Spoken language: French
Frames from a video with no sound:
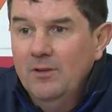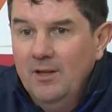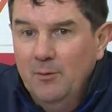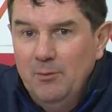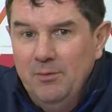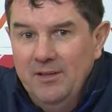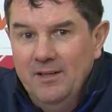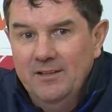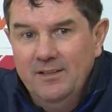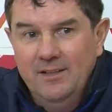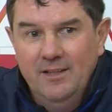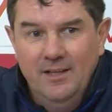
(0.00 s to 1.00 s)
il a pas
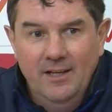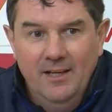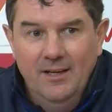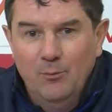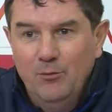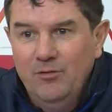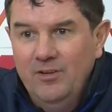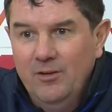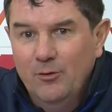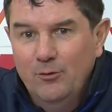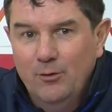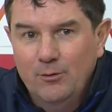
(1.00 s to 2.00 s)
pénalty, et en plus il est
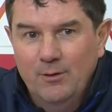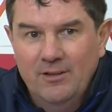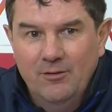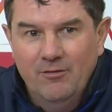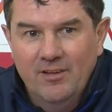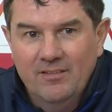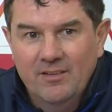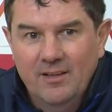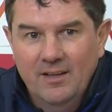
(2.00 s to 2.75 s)
en dehors de la surface.